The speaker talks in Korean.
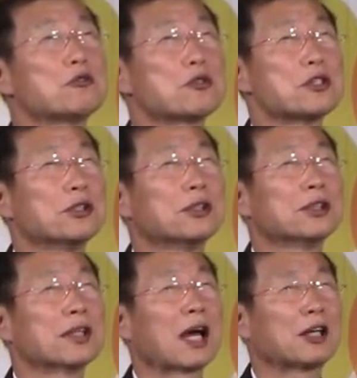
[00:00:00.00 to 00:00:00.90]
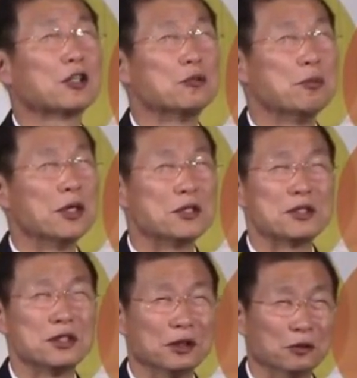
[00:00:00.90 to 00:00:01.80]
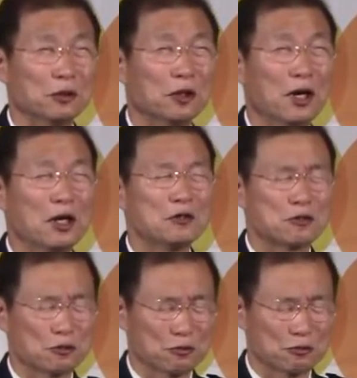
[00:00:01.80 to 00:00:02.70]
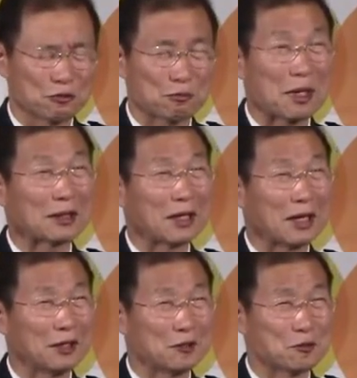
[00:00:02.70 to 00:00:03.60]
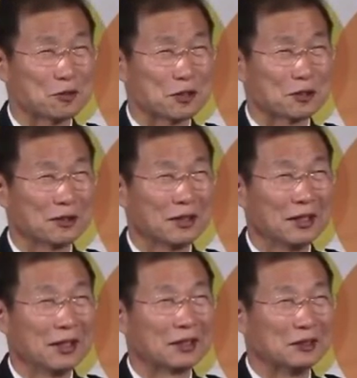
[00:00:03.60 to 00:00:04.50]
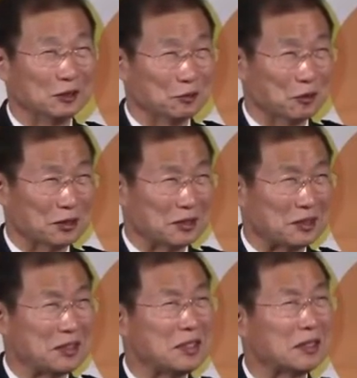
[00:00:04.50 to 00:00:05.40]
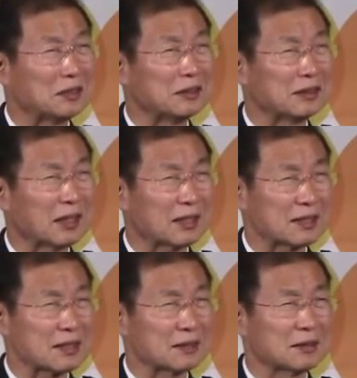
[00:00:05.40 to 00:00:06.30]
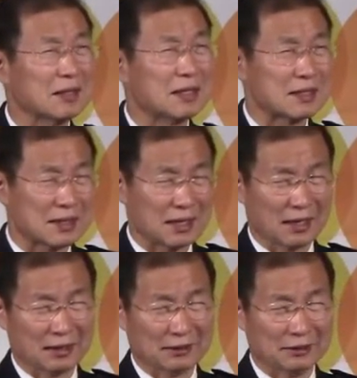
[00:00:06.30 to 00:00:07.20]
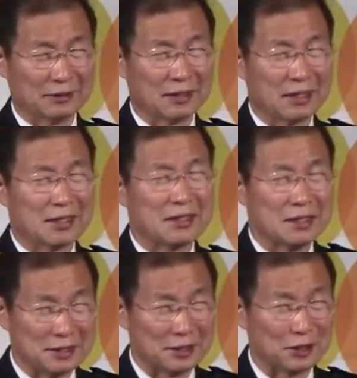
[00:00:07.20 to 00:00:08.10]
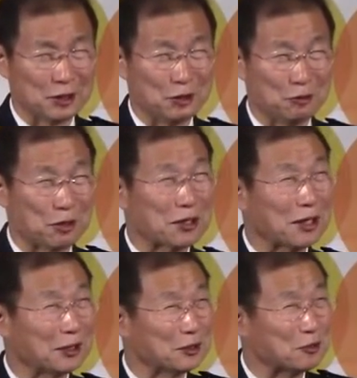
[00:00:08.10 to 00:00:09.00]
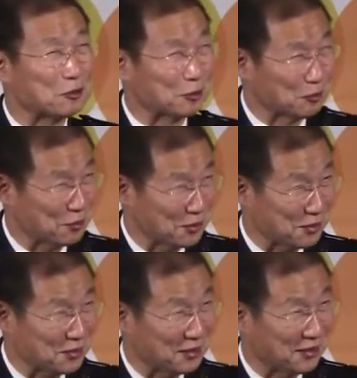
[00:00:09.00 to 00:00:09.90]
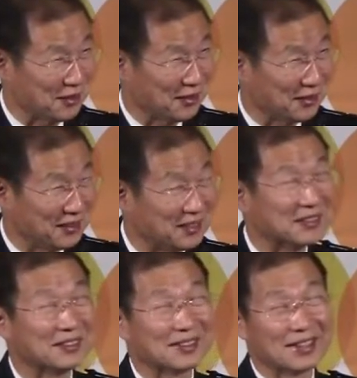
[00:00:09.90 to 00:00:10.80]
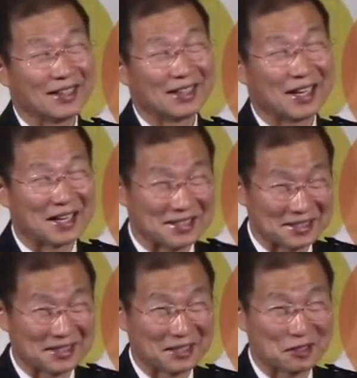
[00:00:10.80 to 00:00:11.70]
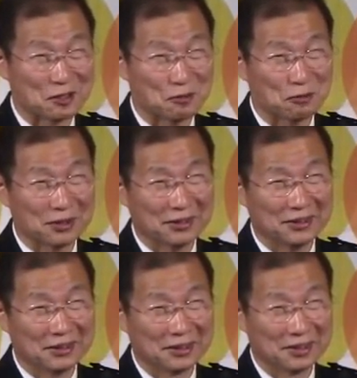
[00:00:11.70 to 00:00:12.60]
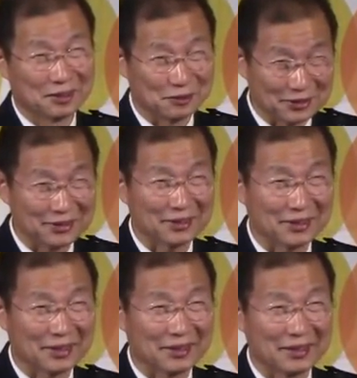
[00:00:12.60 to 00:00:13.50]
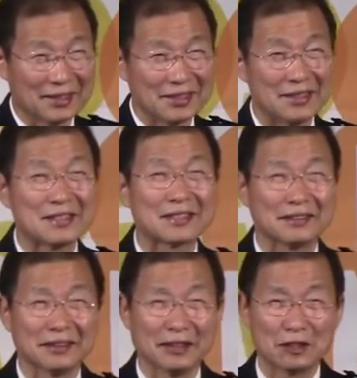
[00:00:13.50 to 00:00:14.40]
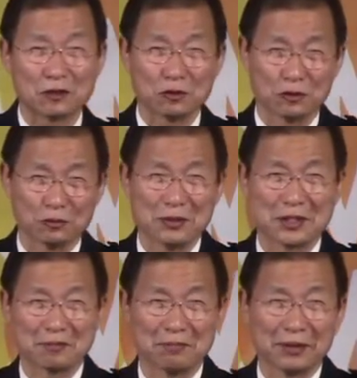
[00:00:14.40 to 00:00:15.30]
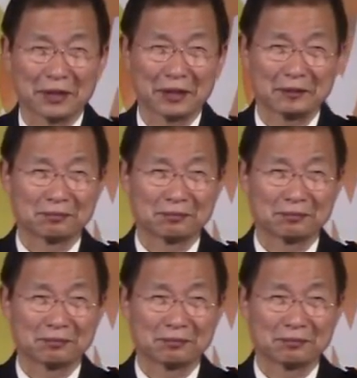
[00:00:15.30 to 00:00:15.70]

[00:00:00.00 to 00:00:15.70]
주시는 하나님의 지혜로 충만케 하여 주세요. 그리고 그 지혜를 따라서 살아가는 인생이 되게 하여 주옵소서. 이런 간절한 소원이 우리들에게 있어야 할 줄로 믿습니다.